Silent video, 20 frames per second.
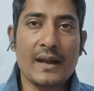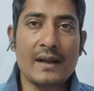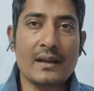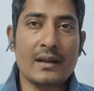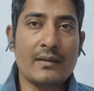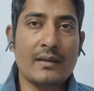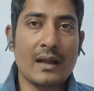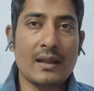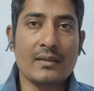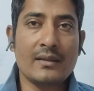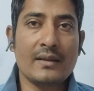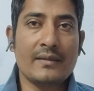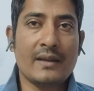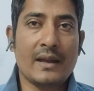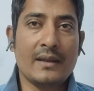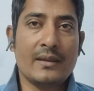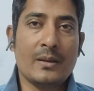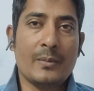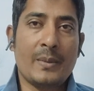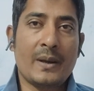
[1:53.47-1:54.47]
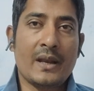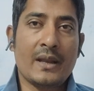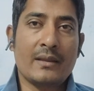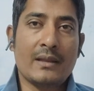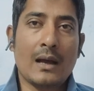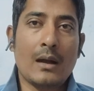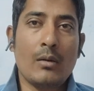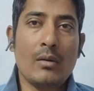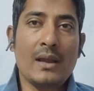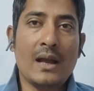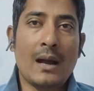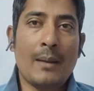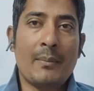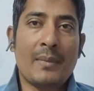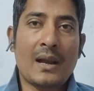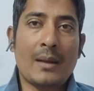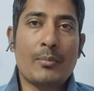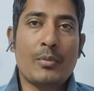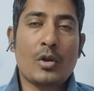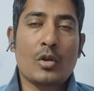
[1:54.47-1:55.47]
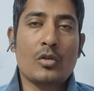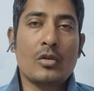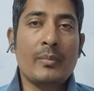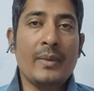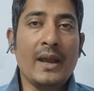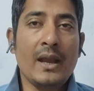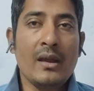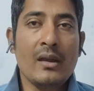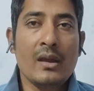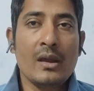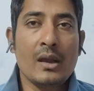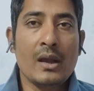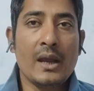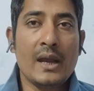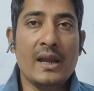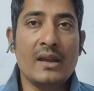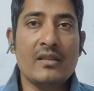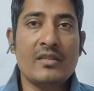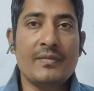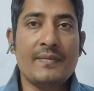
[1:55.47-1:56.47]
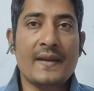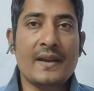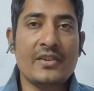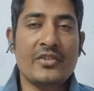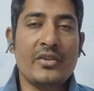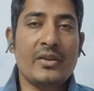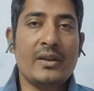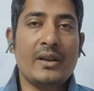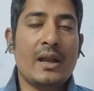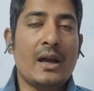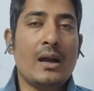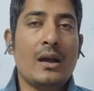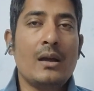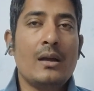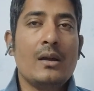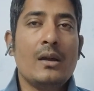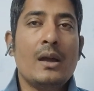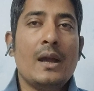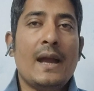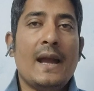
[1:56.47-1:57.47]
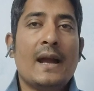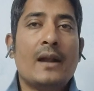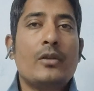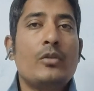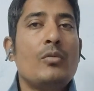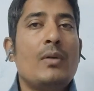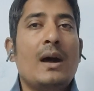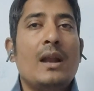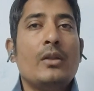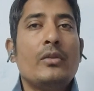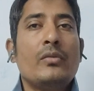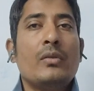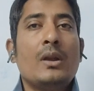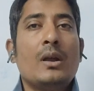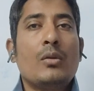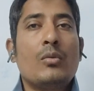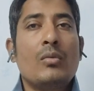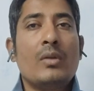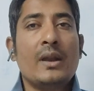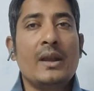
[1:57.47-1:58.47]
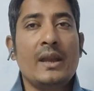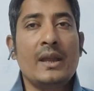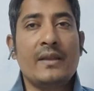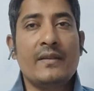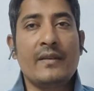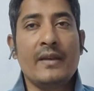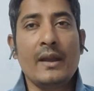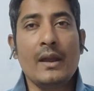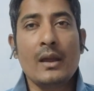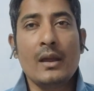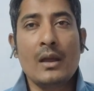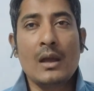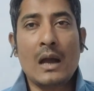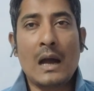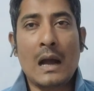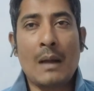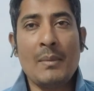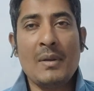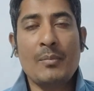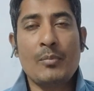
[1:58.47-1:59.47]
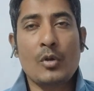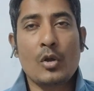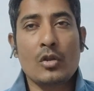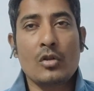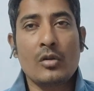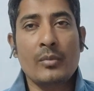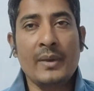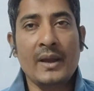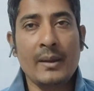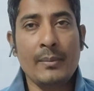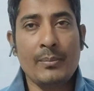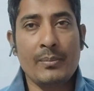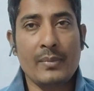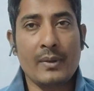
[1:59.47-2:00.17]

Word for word: এটা জানতে চাইতে পারে তাহলে আমরা প্রথমে ইন্সপেকশনটা একটু আলোচনা করে নিচ্ছি আমি প্রথমে